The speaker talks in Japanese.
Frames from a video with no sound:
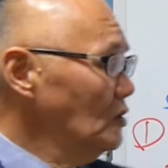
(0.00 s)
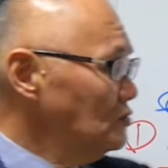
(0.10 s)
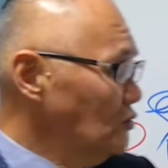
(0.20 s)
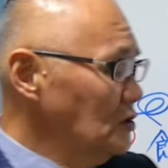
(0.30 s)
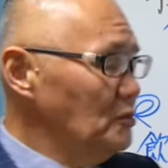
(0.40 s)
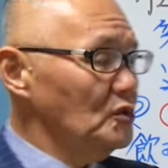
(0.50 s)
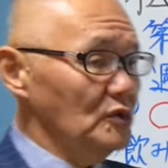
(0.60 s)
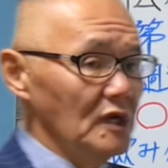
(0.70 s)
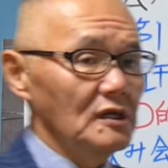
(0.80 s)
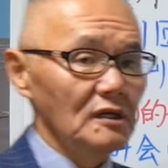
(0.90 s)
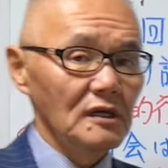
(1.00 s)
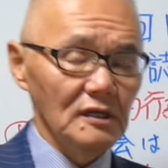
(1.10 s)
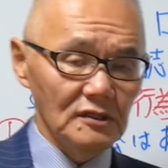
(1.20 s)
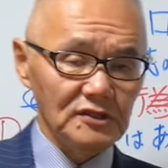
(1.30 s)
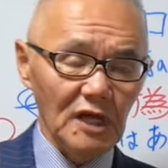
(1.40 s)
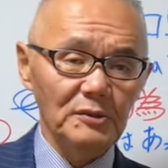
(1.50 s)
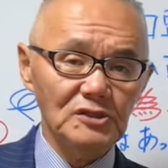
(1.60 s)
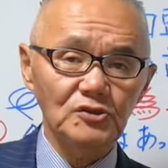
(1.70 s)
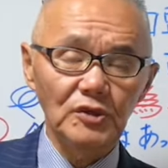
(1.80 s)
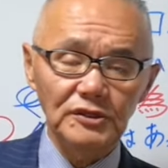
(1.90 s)
そんなものね、えー、裁
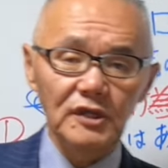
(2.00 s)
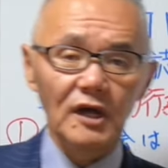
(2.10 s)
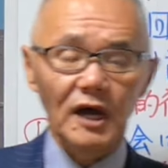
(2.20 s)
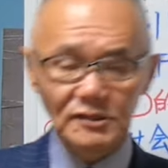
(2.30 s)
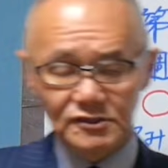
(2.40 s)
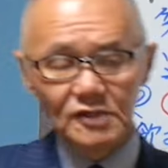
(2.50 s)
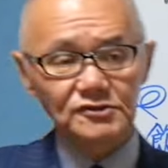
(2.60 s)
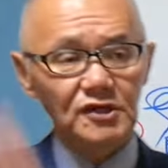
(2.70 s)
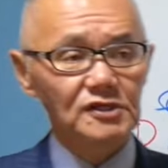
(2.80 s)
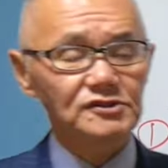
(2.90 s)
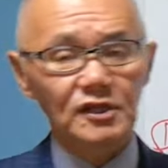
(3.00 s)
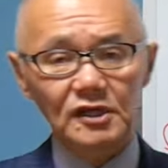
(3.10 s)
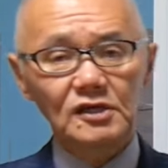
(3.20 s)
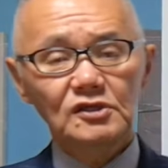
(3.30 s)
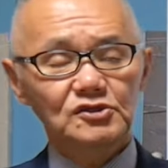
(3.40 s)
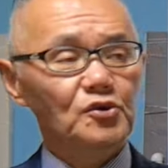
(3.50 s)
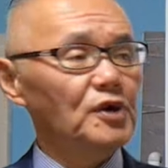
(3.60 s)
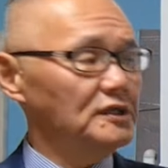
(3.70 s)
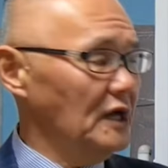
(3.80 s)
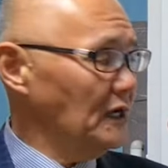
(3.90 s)
判所行って、はい、宣誓してね、証
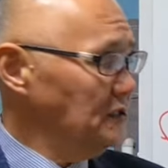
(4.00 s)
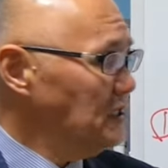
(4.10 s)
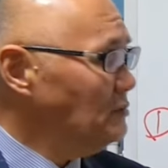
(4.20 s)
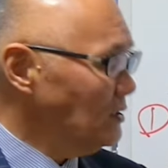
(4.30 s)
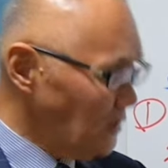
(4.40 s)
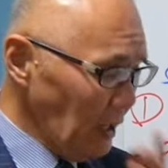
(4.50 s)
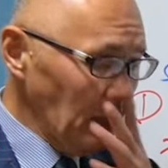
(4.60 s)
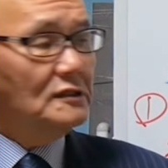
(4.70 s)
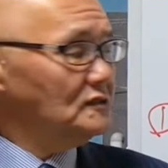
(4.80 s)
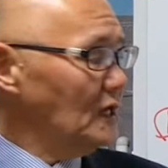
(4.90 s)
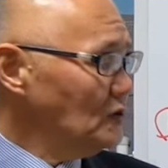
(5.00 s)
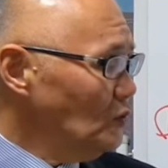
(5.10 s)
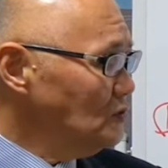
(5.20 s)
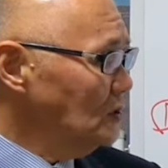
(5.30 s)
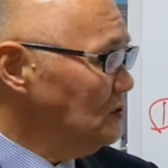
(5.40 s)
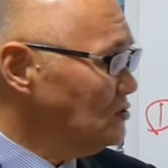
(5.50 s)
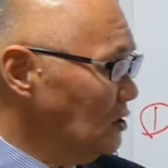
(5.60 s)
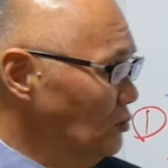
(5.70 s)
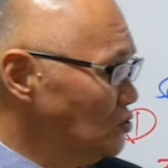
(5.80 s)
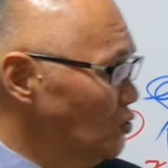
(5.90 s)
言なんかできません。ですから当然です
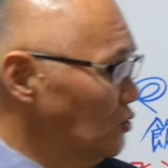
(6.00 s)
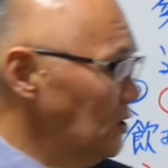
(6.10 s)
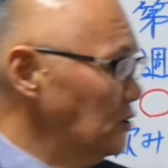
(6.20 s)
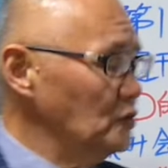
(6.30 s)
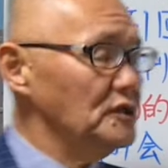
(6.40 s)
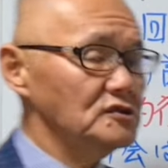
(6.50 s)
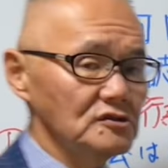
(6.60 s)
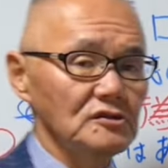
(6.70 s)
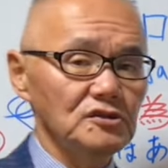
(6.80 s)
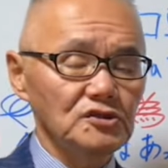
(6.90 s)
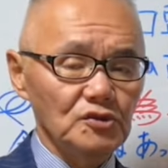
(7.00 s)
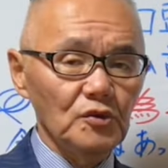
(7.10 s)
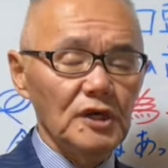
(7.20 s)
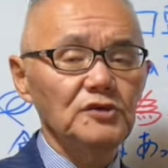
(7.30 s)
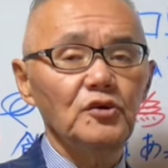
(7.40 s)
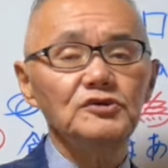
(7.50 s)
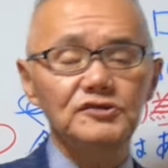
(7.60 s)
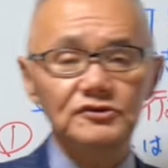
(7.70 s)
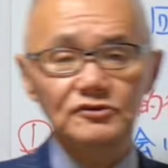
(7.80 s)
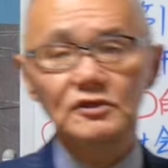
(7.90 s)
けども、証言拒絶、証言拒否
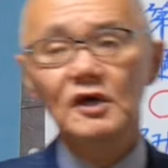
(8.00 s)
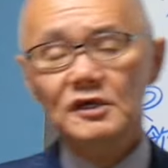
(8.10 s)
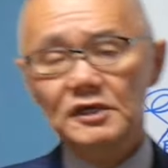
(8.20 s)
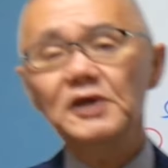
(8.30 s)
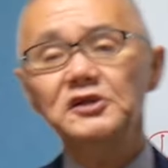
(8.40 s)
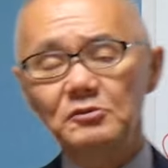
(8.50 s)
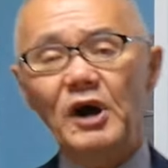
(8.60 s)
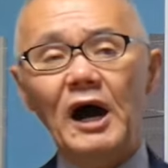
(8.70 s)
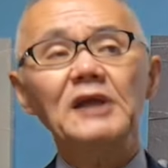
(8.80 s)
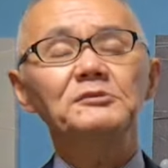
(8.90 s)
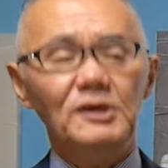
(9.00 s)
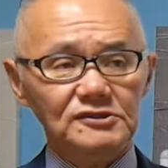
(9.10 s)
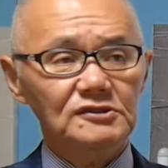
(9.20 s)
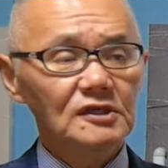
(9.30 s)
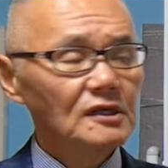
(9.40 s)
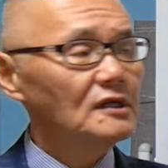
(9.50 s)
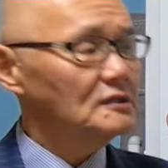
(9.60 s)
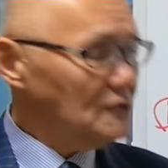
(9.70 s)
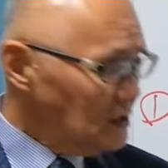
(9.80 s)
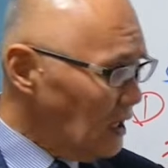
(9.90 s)
する権利もあります。
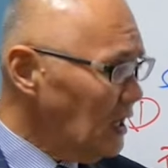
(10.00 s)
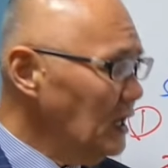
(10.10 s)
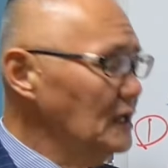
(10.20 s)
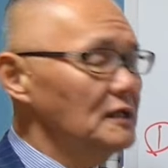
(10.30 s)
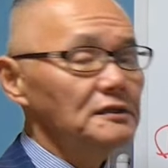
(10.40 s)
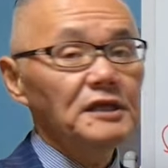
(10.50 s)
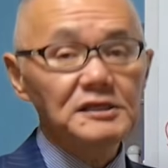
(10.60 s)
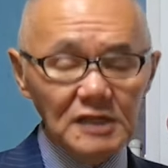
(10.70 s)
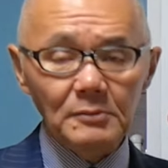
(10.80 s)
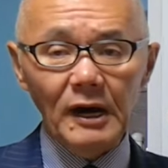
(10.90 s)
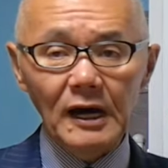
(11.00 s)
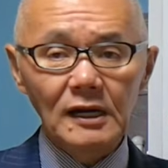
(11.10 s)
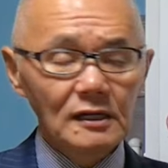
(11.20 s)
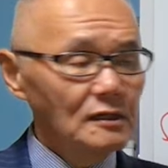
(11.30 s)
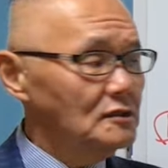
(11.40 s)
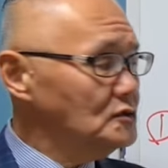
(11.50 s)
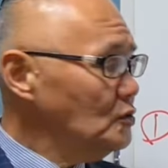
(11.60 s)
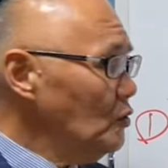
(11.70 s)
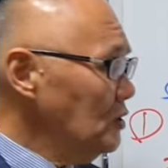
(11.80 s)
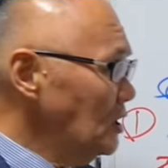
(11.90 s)
ただできれば
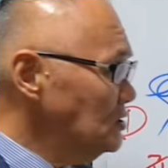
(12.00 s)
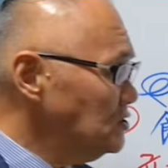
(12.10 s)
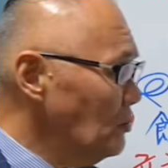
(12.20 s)
証言して